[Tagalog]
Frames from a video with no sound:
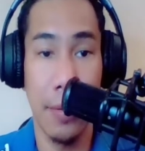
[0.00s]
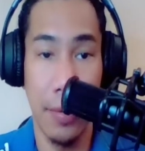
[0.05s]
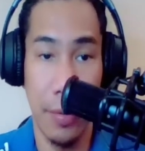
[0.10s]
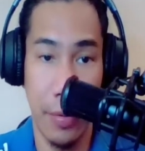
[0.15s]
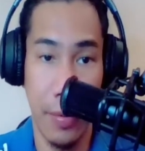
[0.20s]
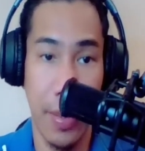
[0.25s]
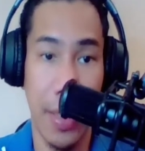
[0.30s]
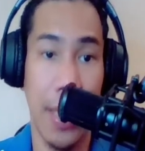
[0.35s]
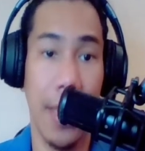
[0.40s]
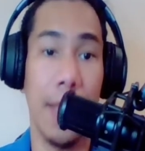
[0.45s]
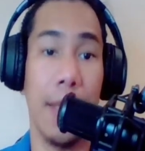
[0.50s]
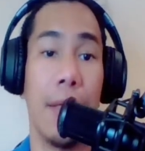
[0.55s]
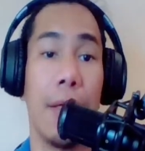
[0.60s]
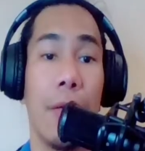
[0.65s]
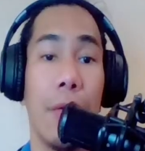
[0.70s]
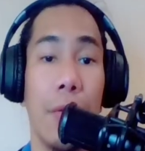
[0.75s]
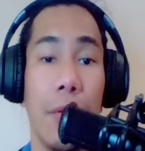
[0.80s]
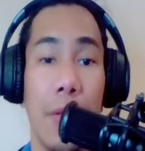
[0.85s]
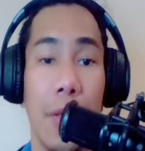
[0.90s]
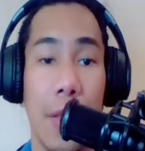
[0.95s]
Okay,
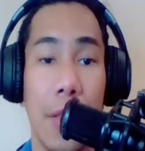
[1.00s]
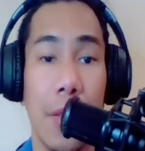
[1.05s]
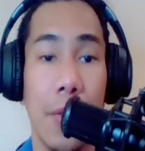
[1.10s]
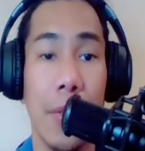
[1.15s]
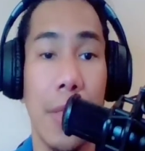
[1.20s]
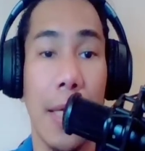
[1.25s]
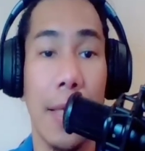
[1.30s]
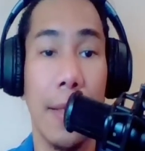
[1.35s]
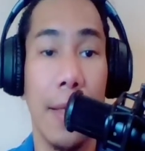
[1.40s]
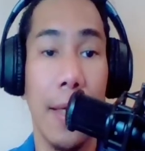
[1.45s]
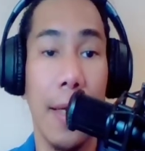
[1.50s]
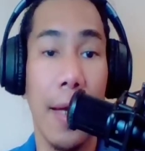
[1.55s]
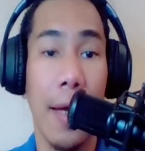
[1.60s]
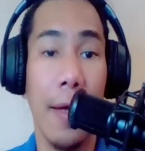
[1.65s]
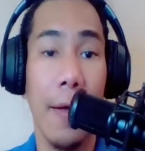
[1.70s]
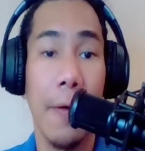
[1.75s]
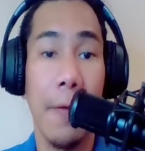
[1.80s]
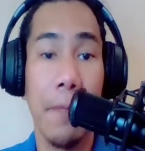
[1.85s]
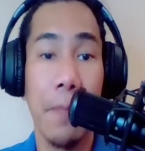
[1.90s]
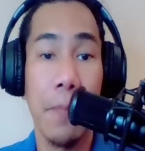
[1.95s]
continue natin ha. Ah.